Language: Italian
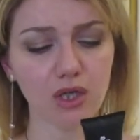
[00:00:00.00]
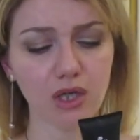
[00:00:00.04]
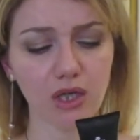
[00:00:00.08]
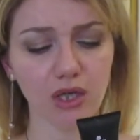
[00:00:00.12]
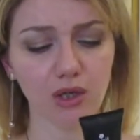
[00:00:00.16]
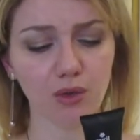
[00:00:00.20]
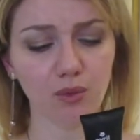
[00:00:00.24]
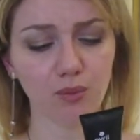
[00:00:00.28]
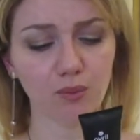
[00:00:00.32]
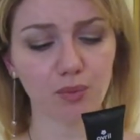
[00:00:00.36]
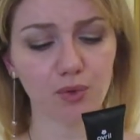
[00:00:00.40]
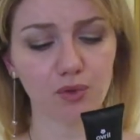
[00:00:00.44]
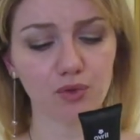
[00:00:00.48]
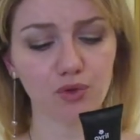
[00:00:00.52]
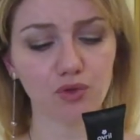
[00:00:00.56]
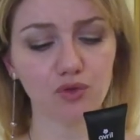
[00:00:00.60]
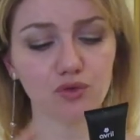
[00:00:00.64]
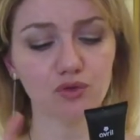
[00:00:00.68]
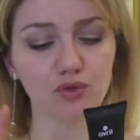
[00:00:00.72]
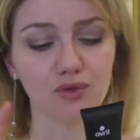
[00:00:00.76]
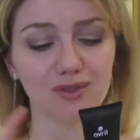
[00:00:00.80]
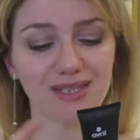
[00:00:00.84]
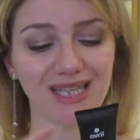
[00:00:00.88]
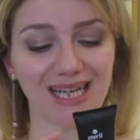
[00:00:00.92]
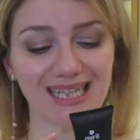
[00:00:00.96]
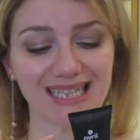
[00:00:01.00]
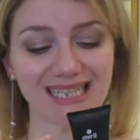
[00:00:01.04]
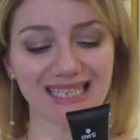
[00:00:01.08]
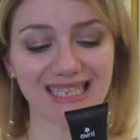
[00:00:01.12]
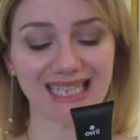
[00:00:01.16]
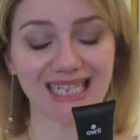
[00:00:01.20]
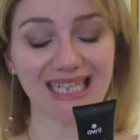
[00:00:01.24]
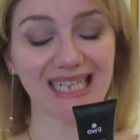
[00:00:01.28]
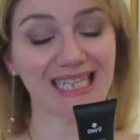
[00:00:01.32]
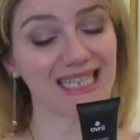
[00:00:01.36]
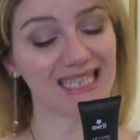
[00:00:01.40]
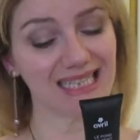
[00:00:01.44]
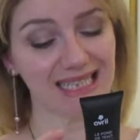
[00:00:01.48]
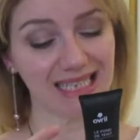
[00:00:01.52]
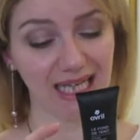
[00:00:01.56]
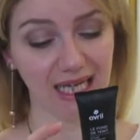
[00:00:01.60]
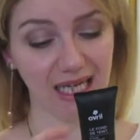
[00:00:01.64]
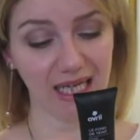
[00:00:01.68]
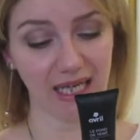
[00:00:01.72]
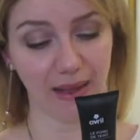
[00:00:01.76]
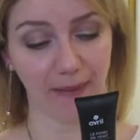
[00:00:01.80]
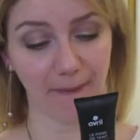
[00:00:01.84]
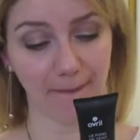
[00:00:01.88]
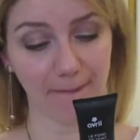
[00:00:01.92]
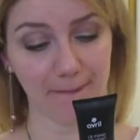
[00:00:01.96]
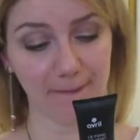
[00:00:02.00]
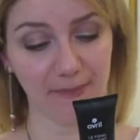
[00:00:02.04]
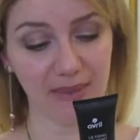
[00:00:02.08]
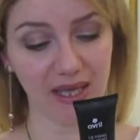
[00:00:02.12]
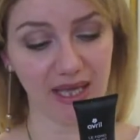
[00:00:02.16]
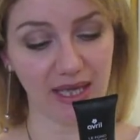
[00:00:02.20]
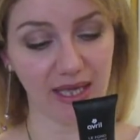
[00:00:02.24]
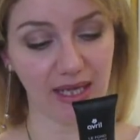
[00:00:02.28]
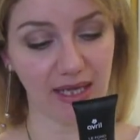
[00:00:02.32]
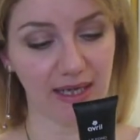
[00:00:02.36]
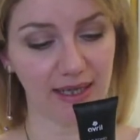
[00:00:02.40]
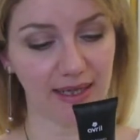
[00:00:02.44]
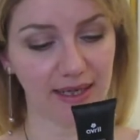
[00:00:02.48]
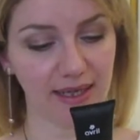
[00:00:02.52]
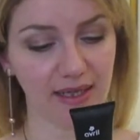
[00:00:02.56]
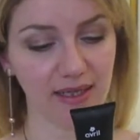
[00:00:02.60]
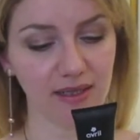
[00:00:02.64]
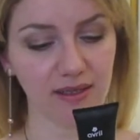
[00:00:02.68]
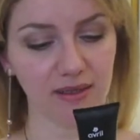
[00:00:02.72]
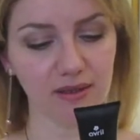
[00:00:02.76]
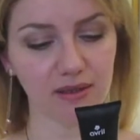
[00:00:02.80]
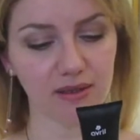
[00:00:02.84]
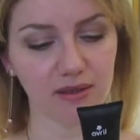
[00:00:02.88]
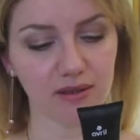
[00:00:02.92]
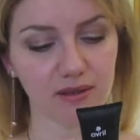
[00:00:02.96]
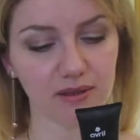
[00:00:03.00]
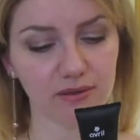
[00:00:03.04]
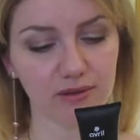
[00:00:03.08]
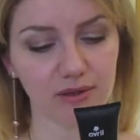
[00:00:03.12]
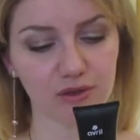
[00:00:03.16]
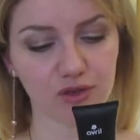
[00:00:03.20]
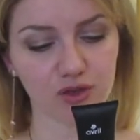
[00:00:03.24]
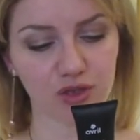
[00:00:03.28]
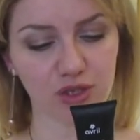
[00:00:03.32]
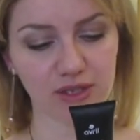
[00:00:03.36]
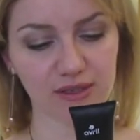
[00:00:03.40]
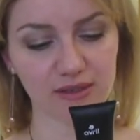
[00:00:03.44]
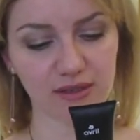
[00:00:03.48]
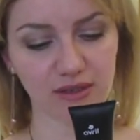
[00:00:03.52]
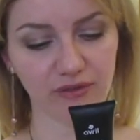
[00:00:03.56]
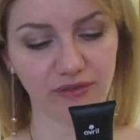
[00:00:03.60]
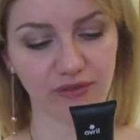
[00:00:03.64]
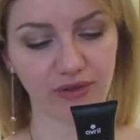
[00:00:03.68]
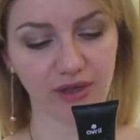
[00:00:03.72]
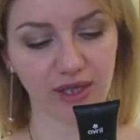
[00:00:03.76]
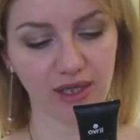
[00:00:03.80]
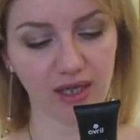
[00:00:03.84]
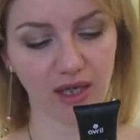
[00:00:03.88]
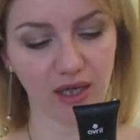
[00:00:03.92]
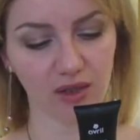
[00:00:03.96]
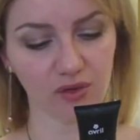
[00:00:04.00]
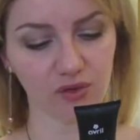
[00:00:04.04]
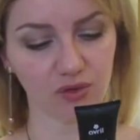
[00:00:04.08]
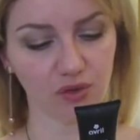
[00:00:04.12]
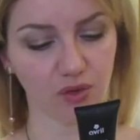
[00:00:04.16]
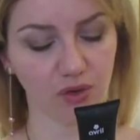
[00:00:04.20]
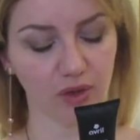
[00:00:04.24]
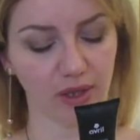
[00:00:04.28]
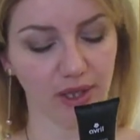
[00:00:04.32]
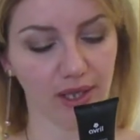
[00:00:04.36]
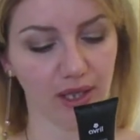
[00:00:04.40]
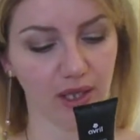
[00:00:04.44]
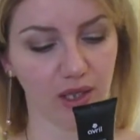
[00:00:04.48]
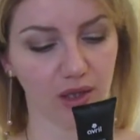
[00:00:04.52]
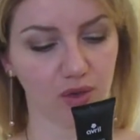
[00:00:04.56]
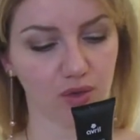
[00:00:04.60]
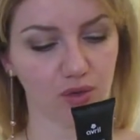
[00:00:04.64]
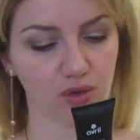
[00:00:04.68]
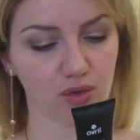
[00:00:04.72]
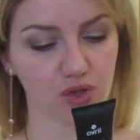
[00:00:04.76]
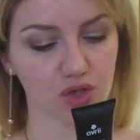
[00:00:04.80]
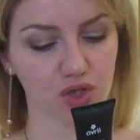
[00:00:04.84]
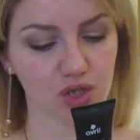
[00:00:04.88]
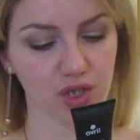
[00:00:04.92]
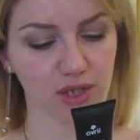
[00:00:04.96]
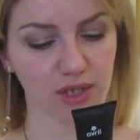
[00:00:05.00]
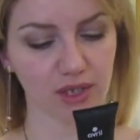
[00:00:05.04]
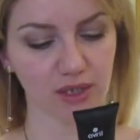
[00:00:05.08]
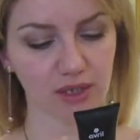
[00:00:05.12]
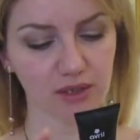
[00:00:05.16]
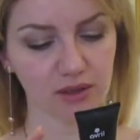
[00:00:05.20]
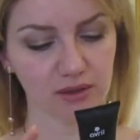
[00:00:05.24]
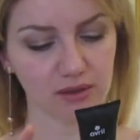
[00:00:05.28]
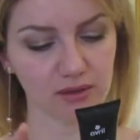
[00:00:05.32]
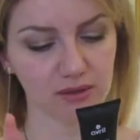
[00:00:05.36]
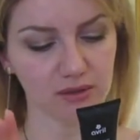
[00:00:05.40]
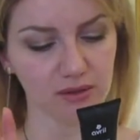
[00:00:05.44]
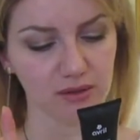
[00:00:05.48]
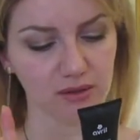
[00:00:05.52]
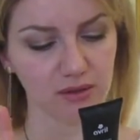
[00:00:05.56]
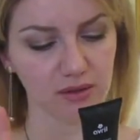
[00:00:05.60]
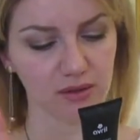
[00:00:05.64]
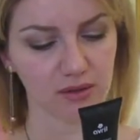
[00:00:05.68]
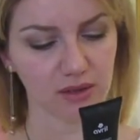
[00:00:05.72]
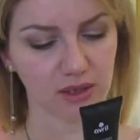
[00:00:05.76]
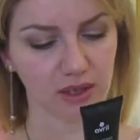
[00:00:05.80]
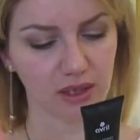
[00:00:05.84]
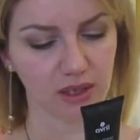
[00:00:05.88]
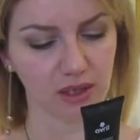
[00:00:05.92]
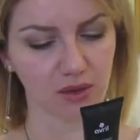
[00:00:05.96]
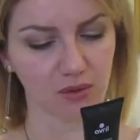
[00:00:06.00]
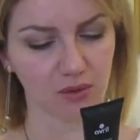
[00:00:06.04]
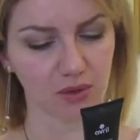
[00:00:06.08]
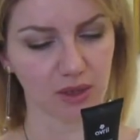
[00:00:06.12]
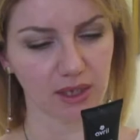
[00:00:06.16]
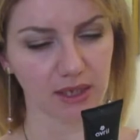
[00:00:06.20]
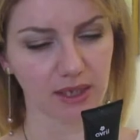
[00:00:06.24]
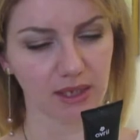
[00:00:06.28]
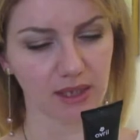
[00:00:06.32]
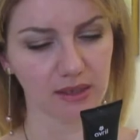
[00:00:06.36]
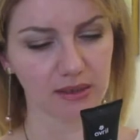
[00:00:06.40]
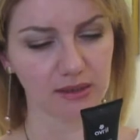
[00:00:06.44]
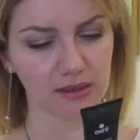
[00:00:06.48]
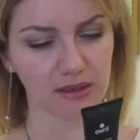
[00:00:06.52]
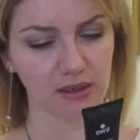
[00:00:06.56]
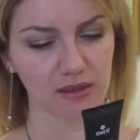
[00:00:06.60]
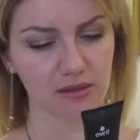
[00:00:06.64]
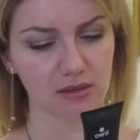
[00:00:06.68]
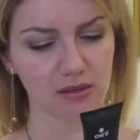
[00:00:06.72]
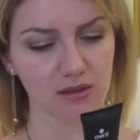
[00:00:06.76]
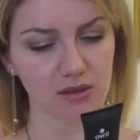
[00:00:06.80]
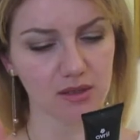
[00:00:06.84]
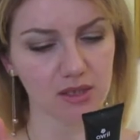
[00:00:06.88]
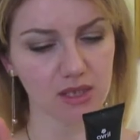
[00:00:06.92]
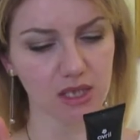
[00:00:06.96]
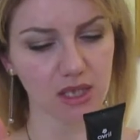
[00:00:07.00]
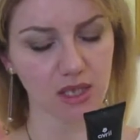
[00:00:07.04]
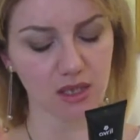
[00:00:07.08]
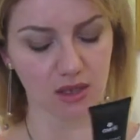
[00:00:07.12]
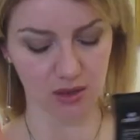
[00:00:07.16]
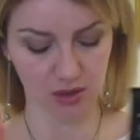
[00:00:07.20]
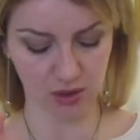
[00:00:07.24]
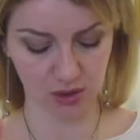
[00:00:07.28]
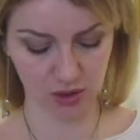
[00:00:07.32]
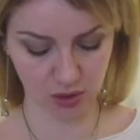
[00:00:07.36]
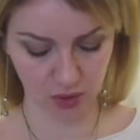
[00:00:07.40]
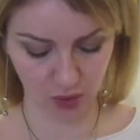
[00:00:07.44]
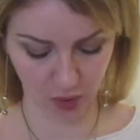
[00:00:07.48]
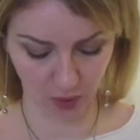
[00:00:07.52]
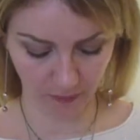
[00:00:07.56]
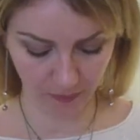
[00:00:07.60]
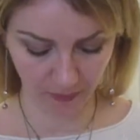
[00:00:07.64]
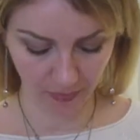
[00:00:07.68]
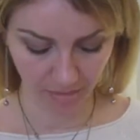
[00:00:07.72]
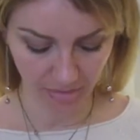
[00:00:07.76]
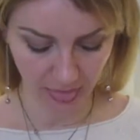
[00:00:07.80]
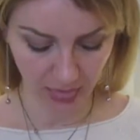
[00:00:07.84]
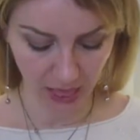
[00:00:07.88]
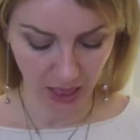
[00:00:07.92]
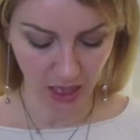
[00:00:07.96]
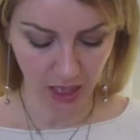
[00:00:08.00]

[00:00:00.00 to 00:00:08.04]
è un prodotto da 30 ml certificato EcoCert e qualche altra cosa no